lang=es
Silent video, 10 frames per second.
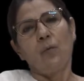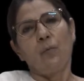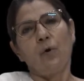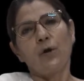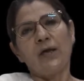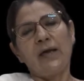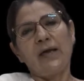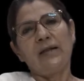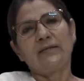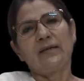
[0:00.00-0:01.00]

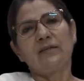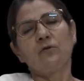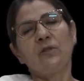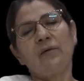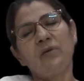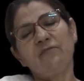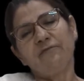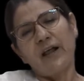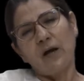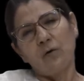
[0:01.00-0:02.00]
porque el cerezo David
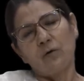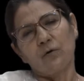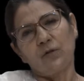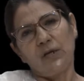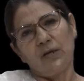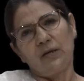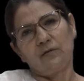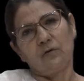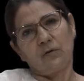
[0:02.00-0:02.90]
Franco Rodríguez,